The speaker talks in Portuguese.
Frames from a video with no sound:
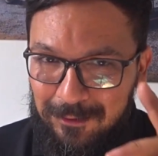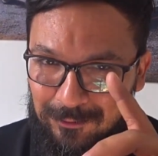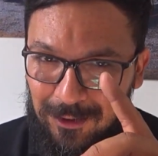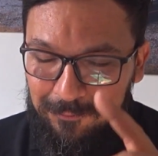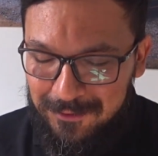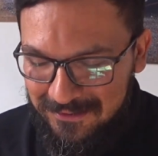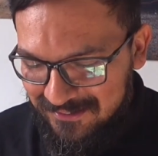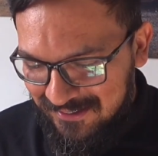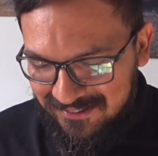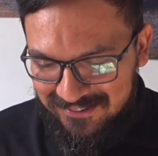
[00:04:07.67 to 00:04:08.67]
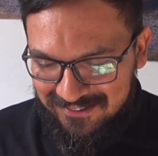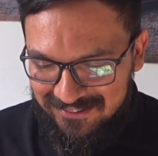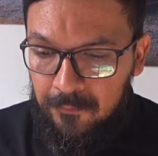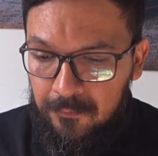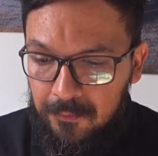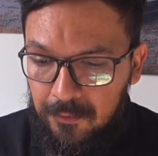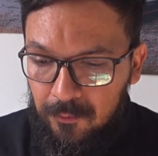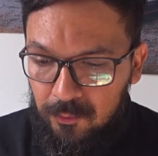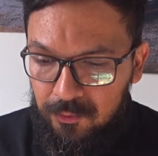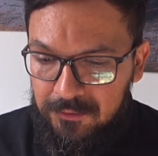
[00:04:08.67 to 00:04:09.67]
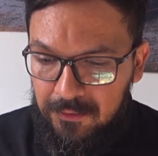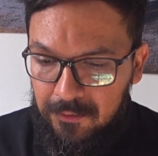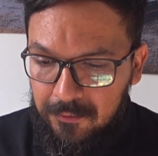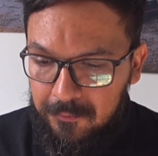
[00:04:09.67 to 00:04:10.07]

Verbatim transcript: Mas vou dar uma pesquisada aqui. É, user